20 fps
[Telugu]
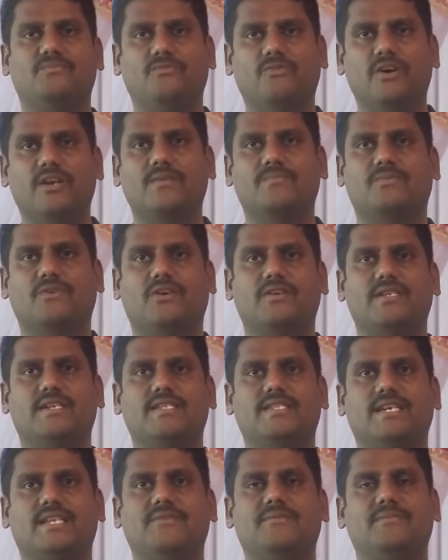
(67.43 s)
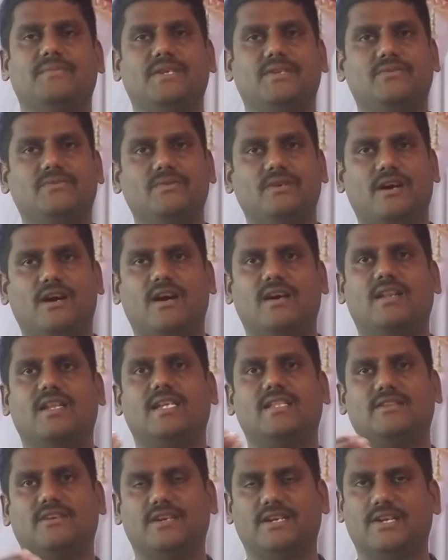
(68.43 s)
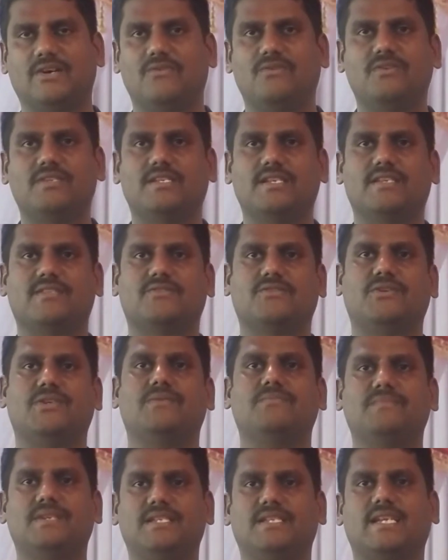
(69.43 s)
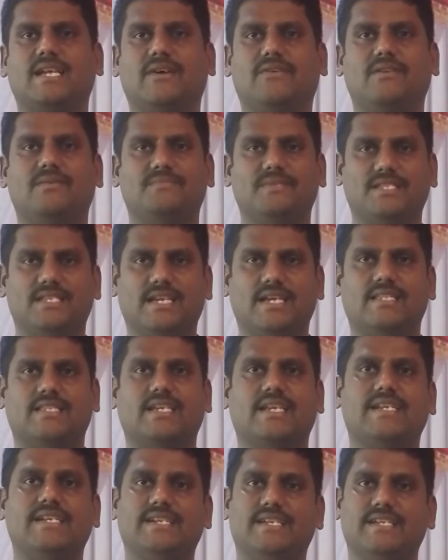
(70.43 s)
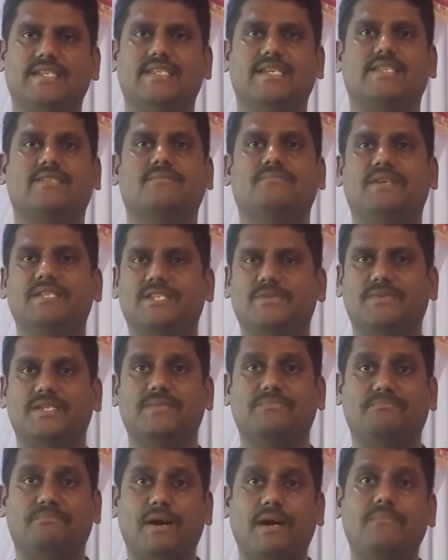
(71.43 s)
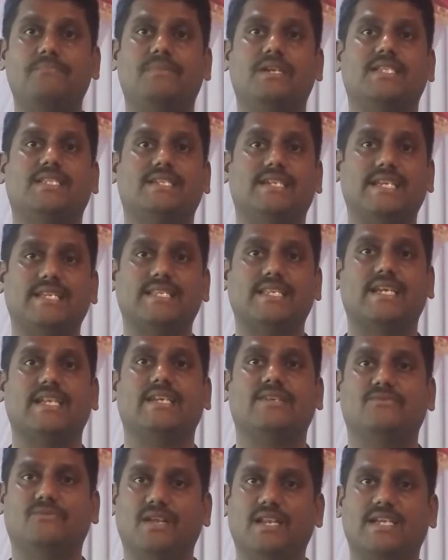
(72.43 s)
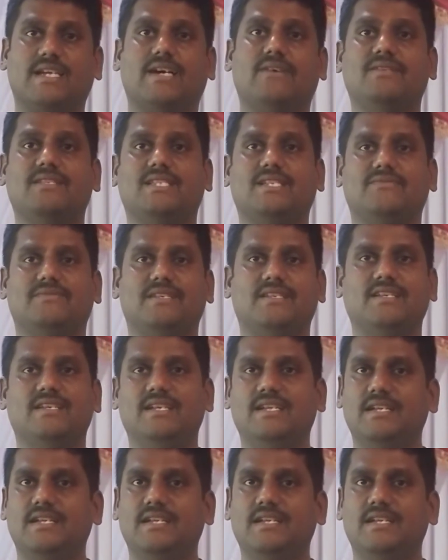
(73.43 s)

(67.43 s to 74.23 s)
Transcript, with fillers: వర్క్ ప్రాజెక్ట్స్ అనేవి మీరు ఆన్లైన్ ద్వారా డౌన్లోడ్ చేసుకోవడం మీరు కేవలం జాగ్రత్తగా ఎడిటింగ్ చేసి మంచి మంచి పాంప్లెట్స్ డిజైనింగ్ వాళ్ళకి కావాల్సినవి